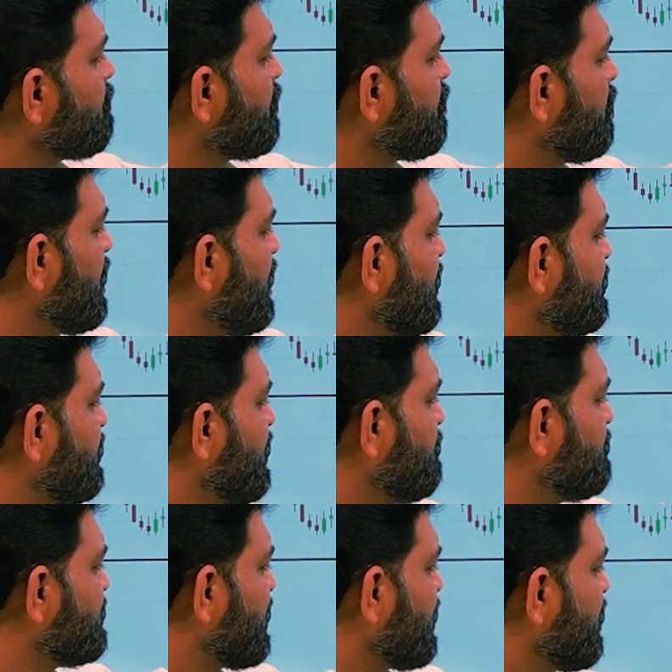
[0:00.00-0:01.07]
అప్ కూడా అయితే
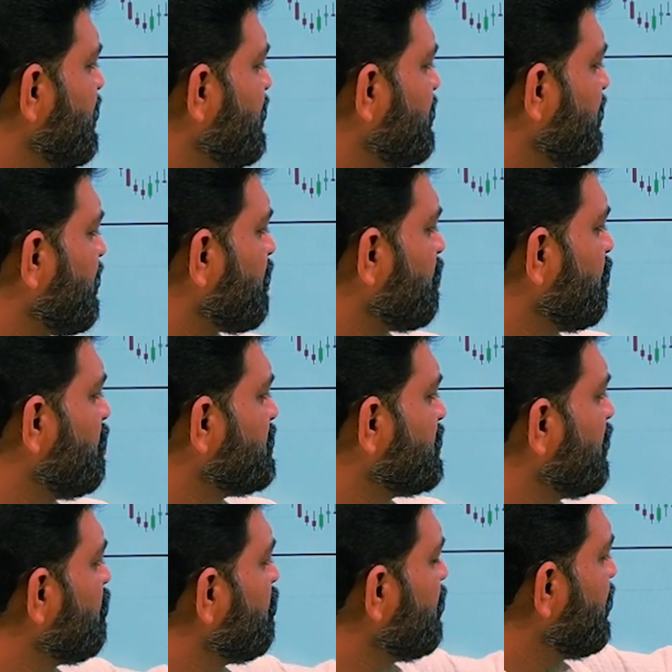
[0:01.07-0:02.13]
ఏం జరగలేదు నిన్నటి
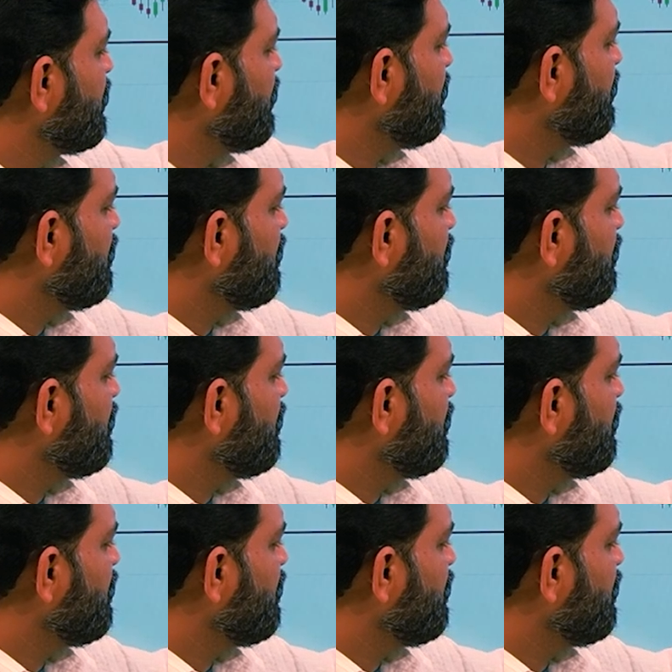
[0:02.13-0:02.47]
క్లోజింగ్ నుండి